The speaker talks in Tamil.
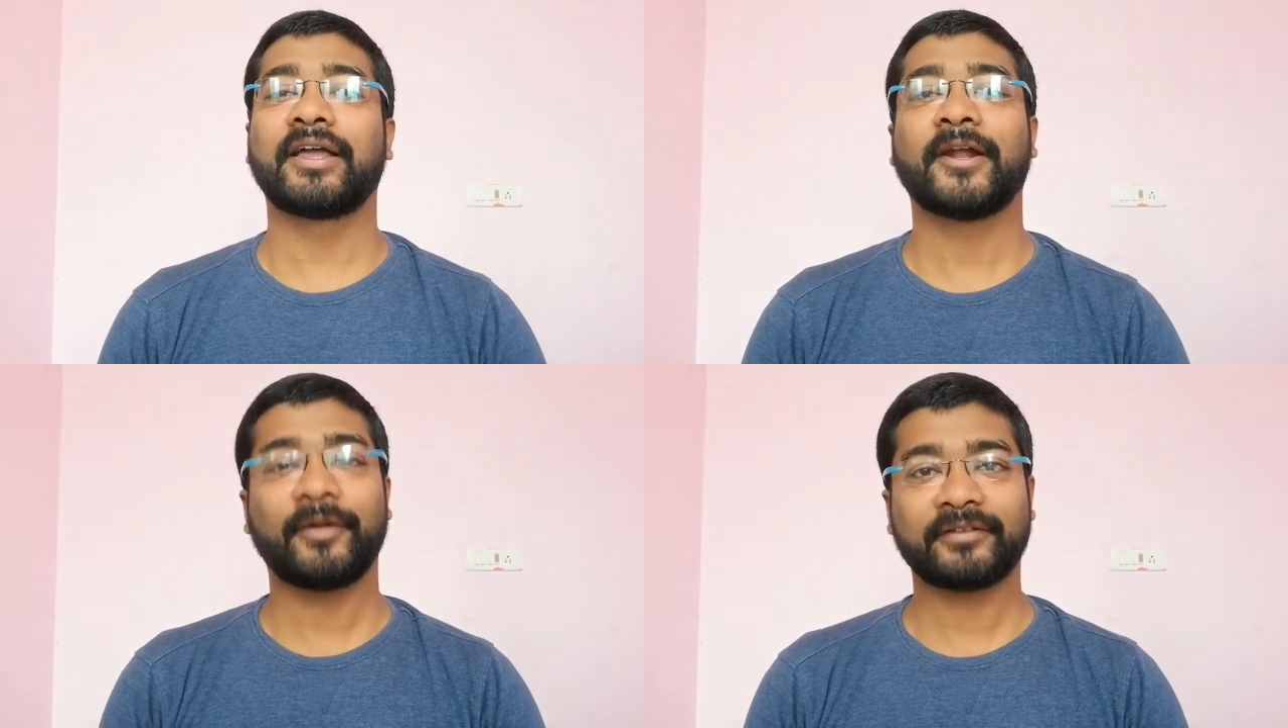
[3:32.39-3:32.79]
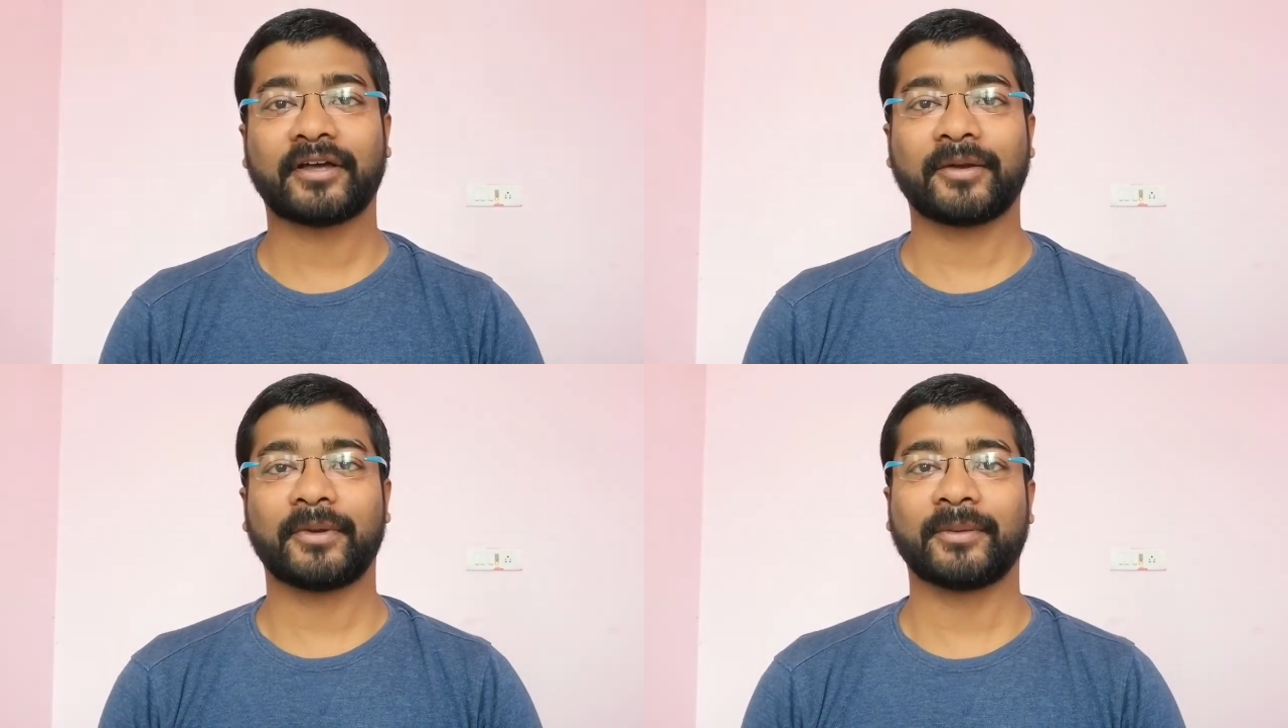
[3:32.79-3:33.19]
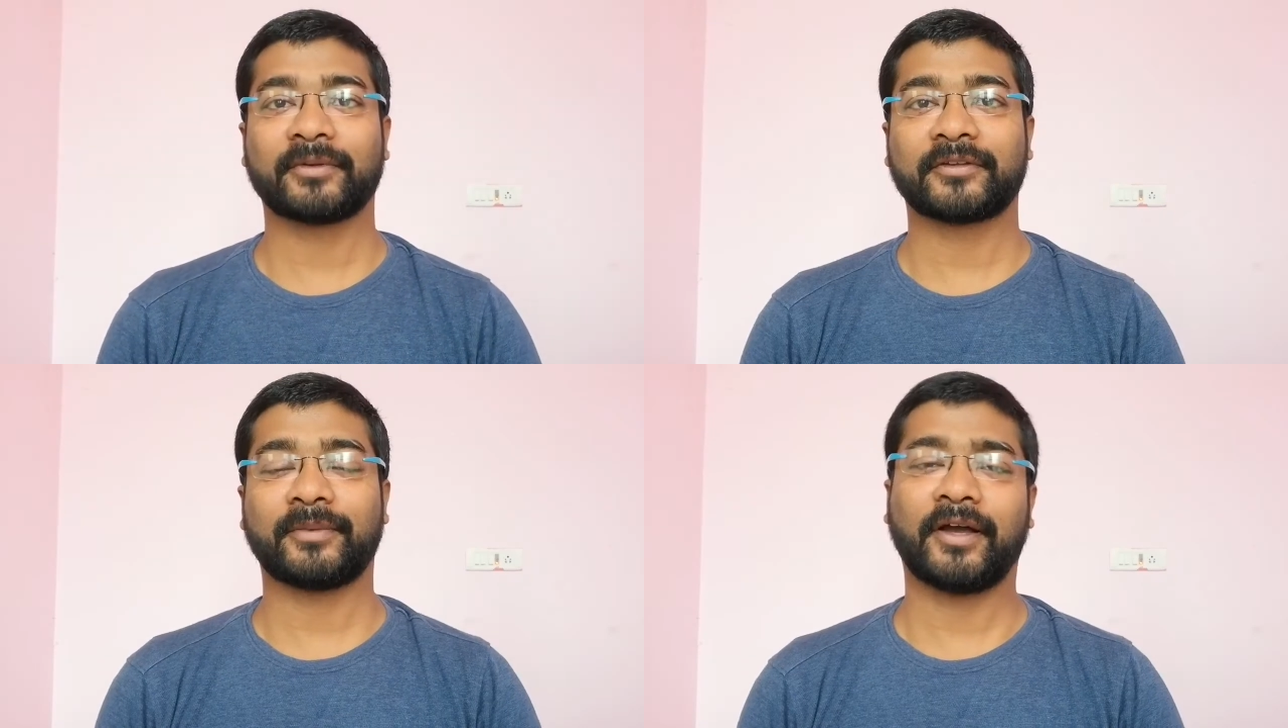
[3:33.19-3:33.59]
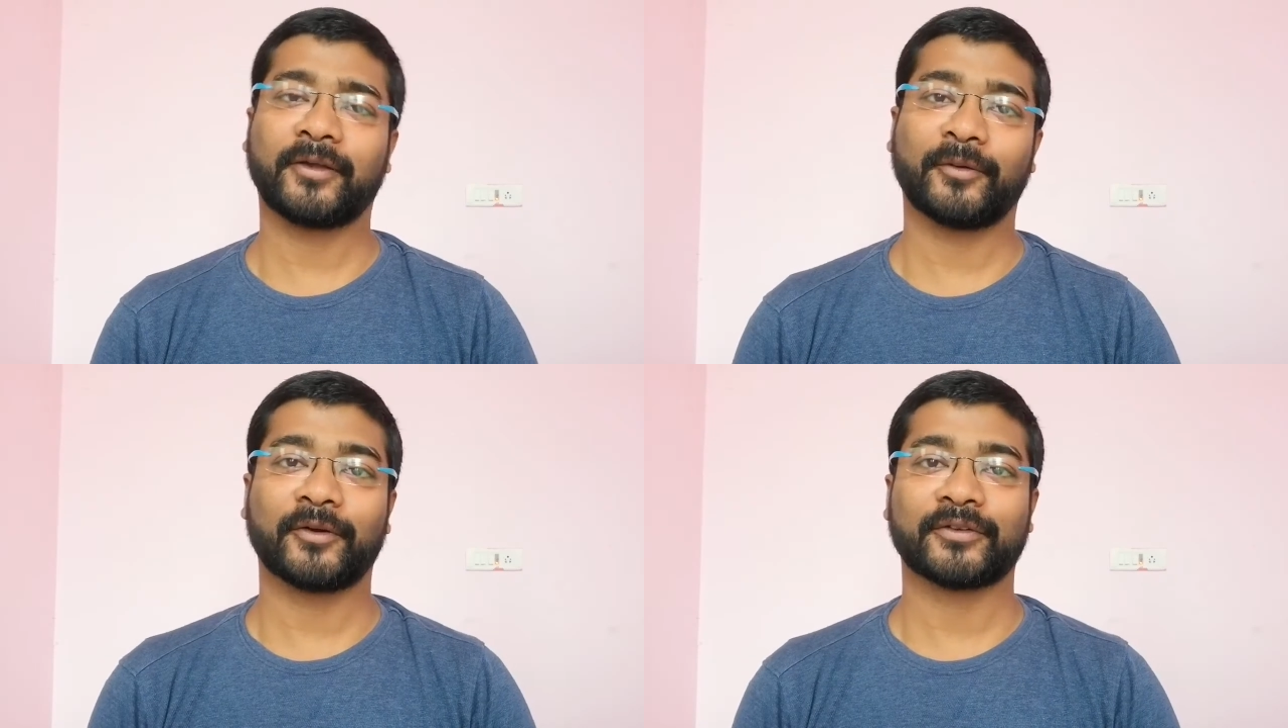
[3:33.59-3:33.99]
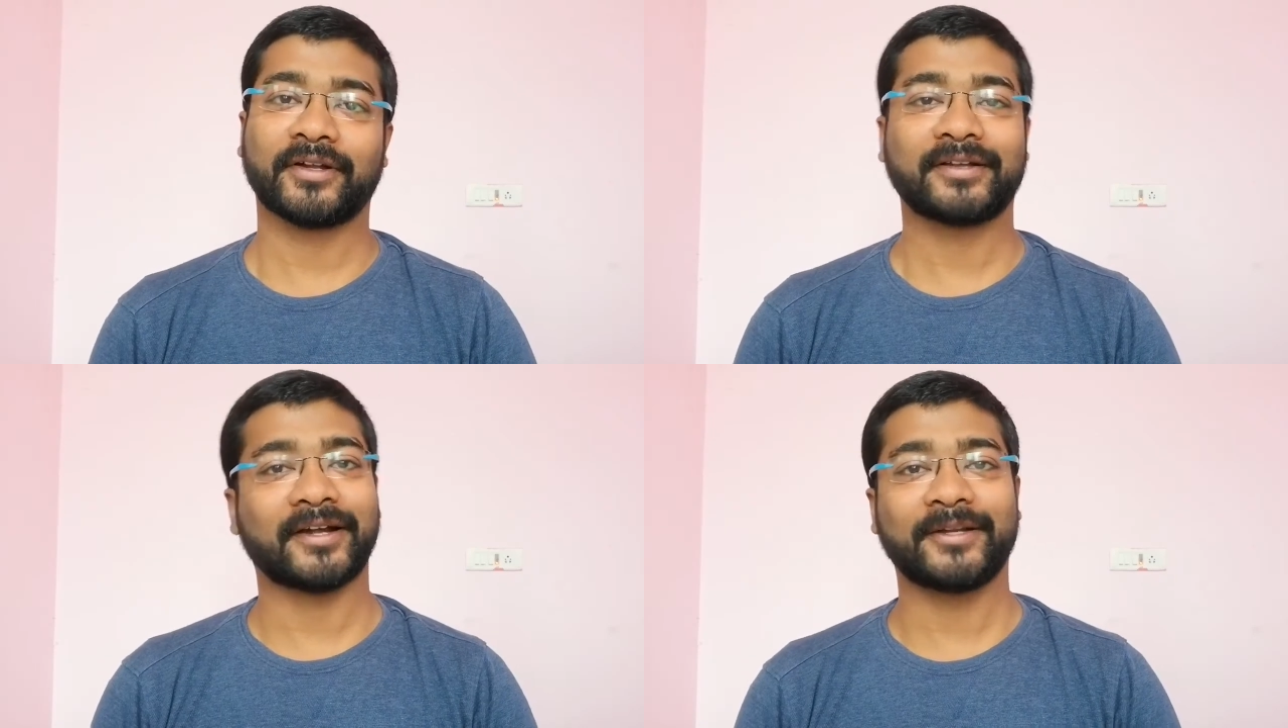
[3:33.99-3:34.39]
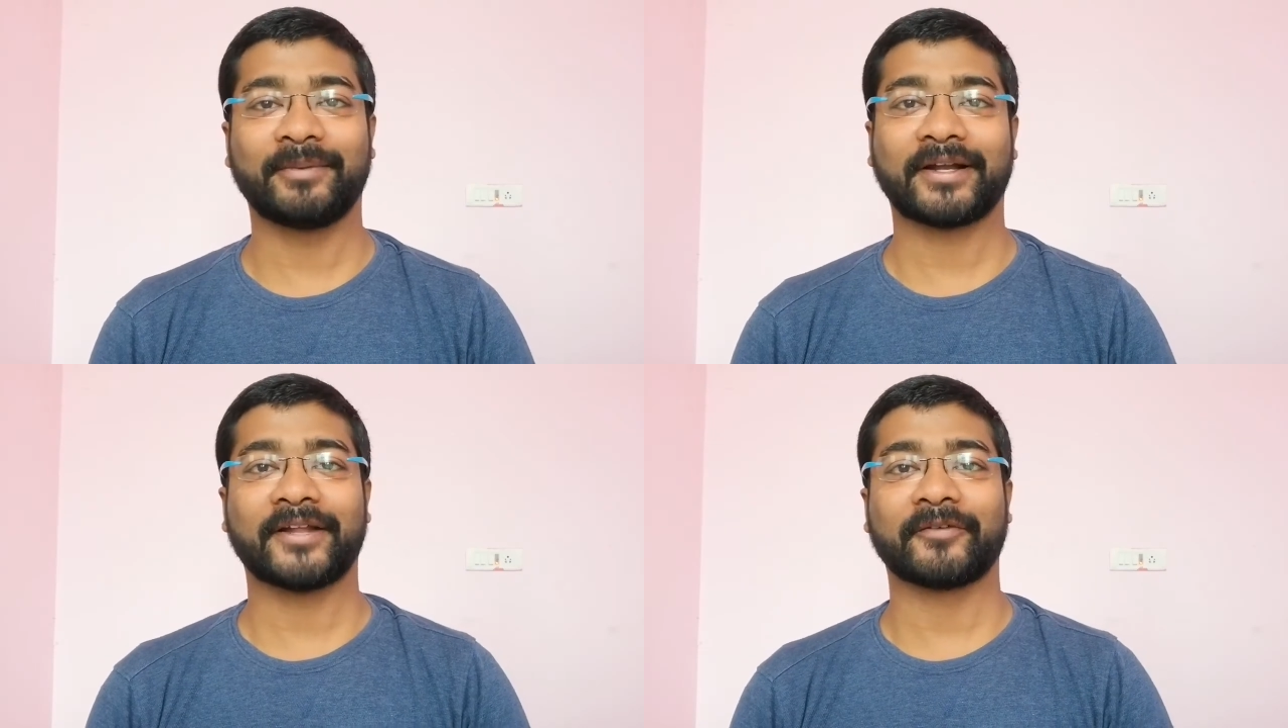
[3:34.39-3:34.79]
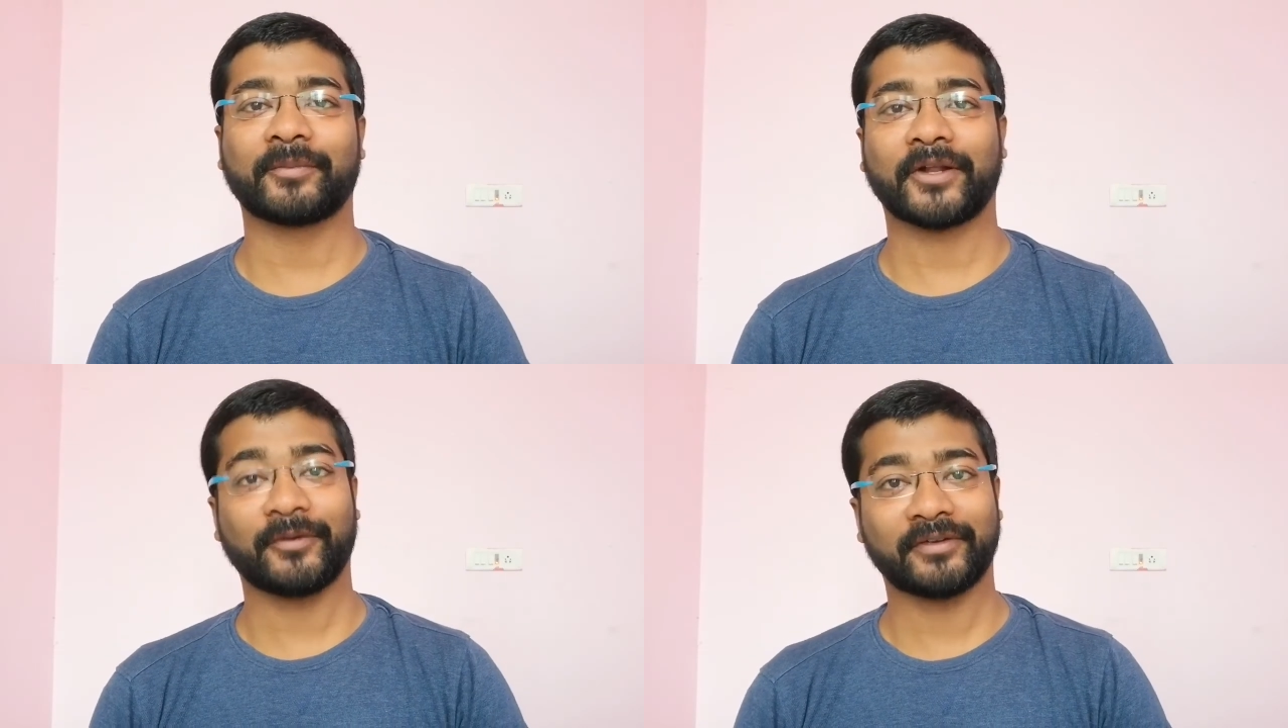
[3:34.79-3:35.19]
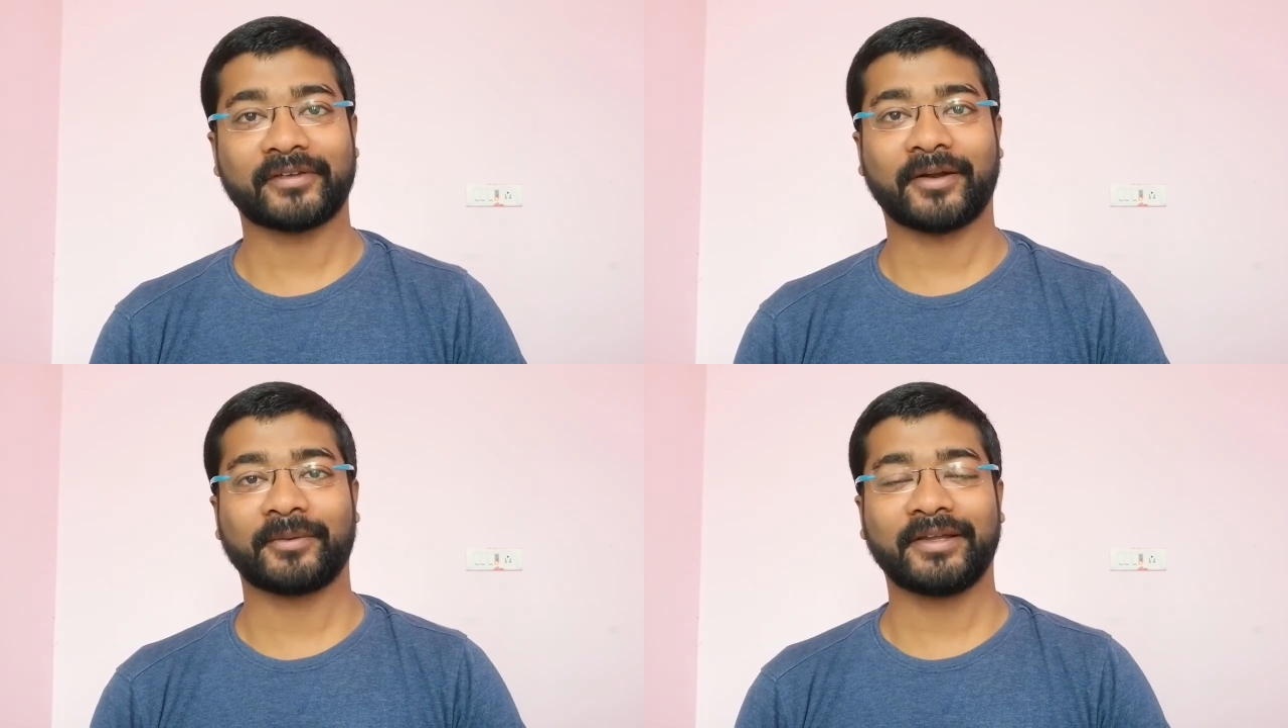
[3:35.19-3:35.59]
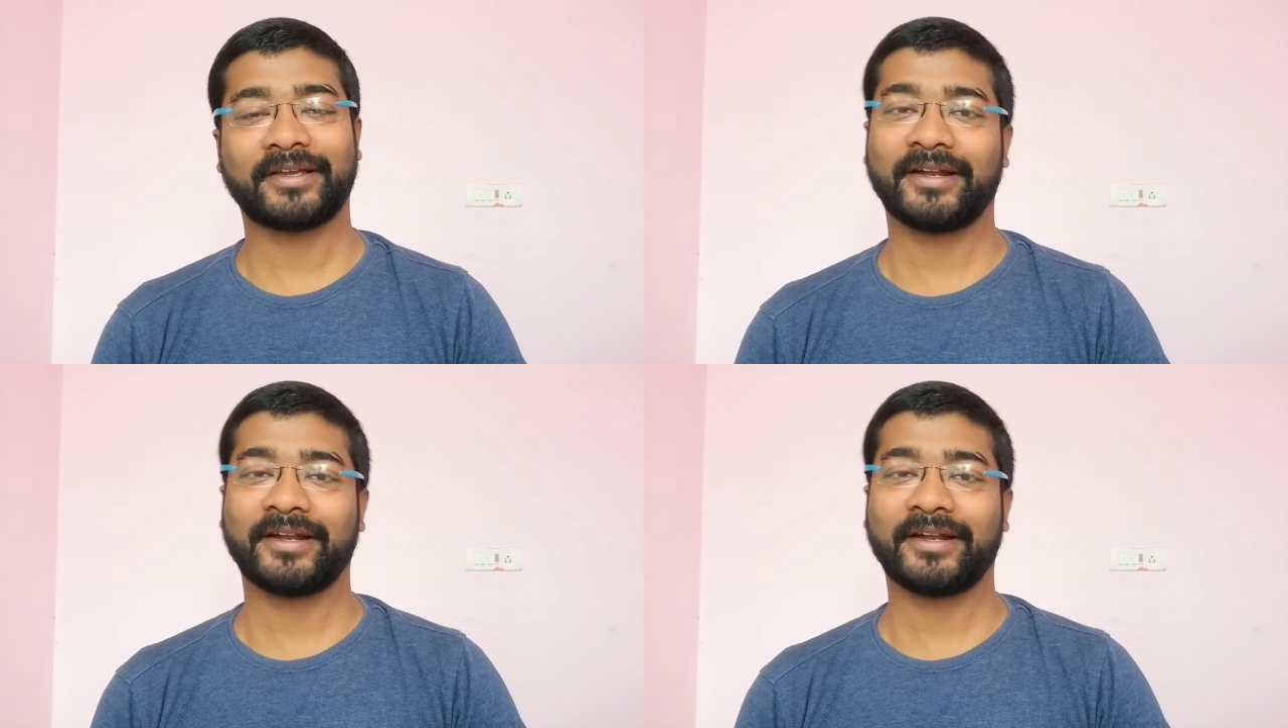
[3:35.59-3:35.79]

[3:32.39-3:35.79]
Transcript: என்னோட இன்ஸ்டாகிராம் நீங்கள் மெசேஜ் பண்ணுங்க அங்கே டவுட்ஸ் கண்டிப்பாக கிளாரிஃபை பண்ணி என்னோட இன்ஸ்டாகிராம்